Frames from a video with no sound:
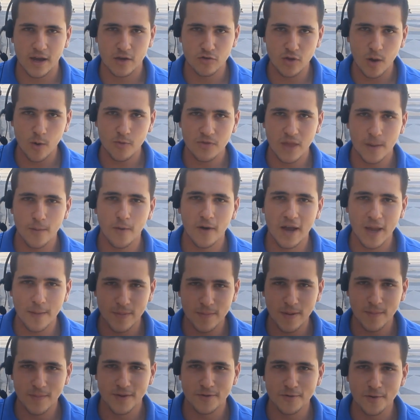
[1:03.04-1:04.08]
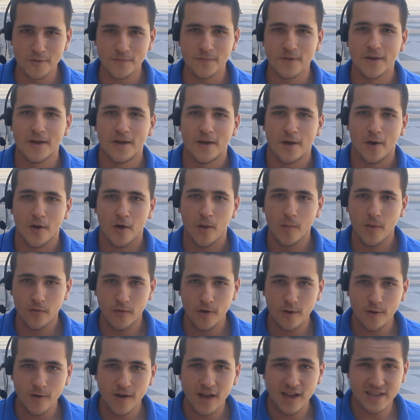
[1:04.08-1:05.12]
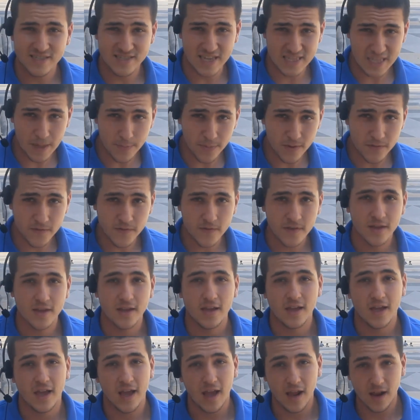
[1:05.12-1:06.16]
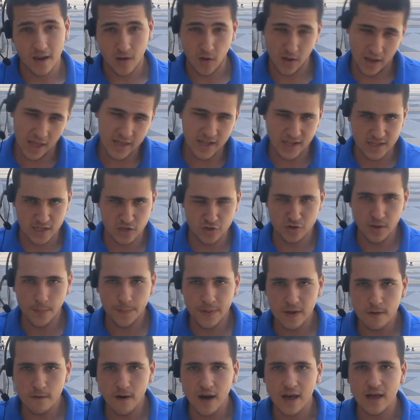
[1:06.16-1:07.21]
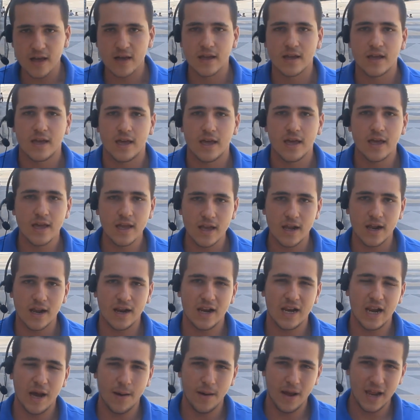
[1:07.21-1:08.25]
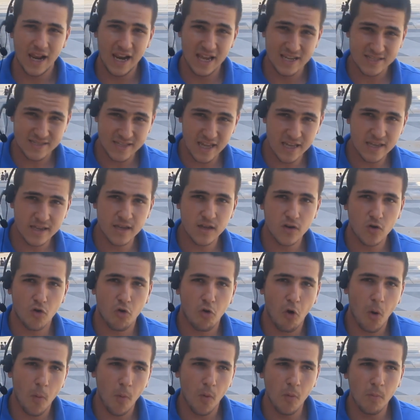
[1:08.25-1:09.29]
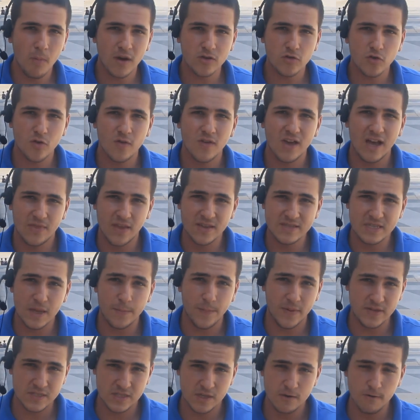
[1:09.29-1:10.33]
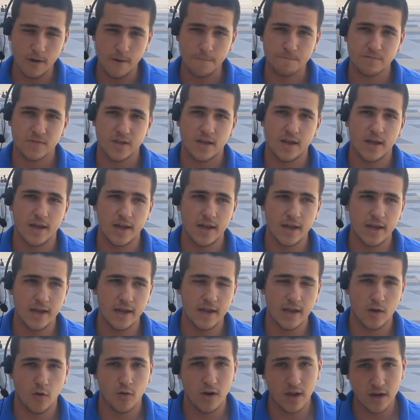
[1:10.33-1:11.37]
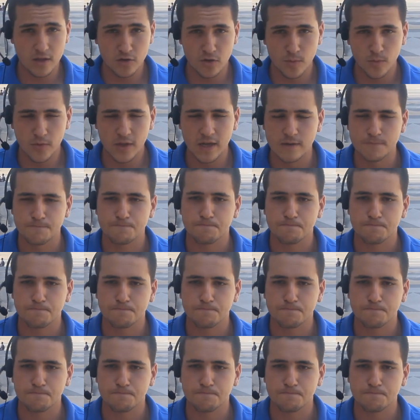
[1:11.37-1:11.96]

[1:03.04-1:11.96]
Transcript: que no abordamos en el primer Meetup, como fueron ZBIF en las privadas y el staking como un método de ganancia pasiva eh, con la criptomoneda.